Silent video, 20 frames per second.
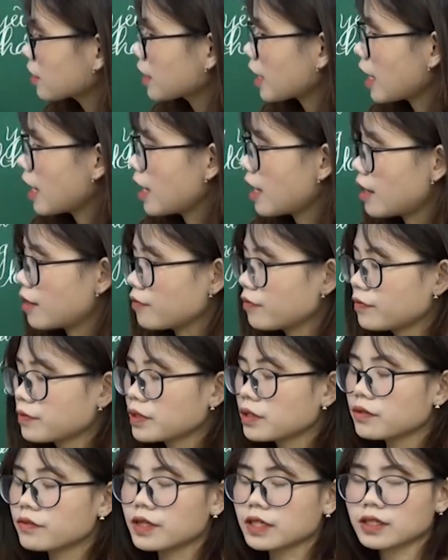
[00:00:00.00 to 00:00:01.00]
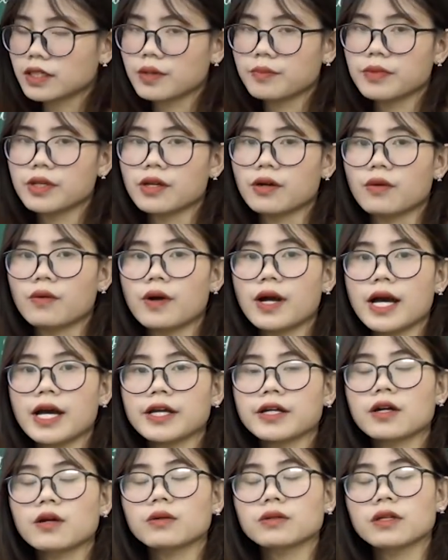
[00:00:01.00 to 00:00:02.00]
cả từ việc tìm hiểu
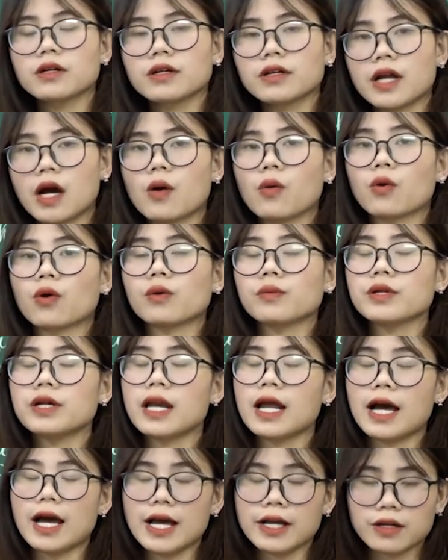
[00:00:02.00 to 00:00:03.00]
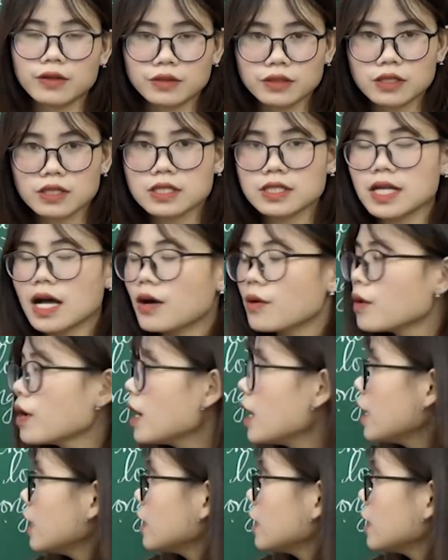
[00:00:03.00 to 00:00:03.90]
hai câu thơ đầu cũng như là hai câu thơ sau